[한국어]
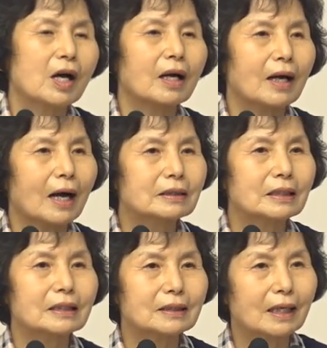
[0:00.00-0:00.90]

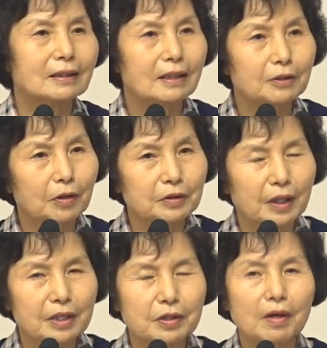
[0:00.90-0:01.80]
각자 자기의
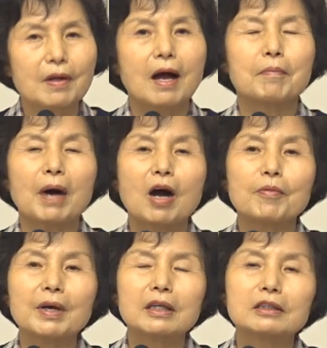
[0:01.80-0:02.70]
영역에서
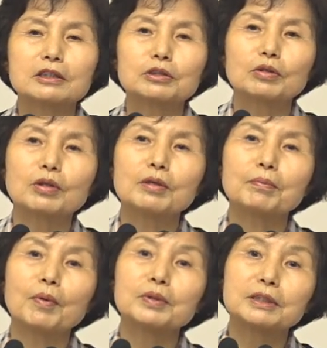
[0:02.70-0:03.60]
마음의 그리스도를
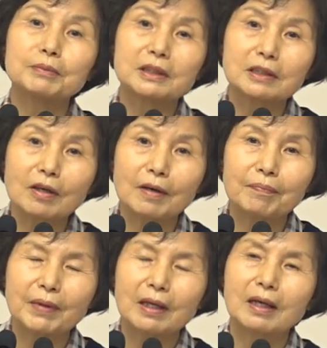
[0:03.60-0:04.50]

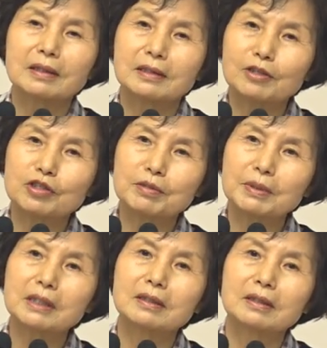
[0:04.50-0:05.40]
모시면서
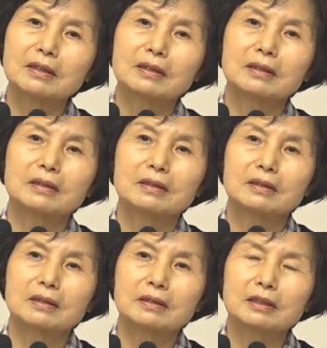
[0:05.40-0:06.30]
예수님을
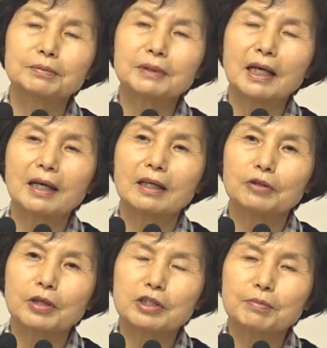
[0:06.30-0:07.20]
그분의
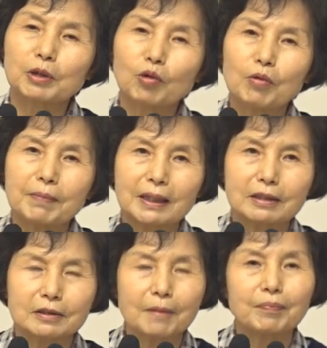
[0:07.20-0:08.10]
예수님의 도움을
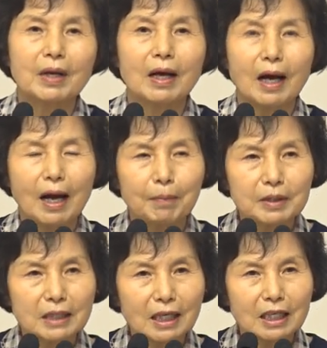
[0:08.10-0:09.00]
받아서
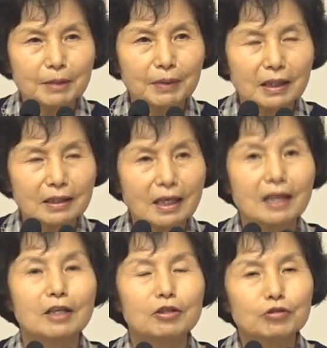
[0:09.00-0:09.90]
아버지 하나님의 뜻에
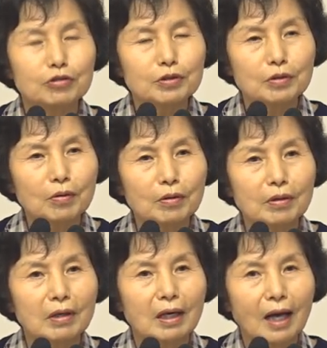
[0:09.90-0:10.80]

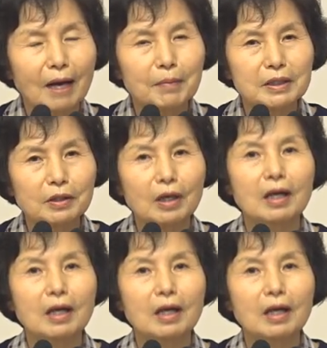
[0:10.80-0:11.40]
순종을 하면서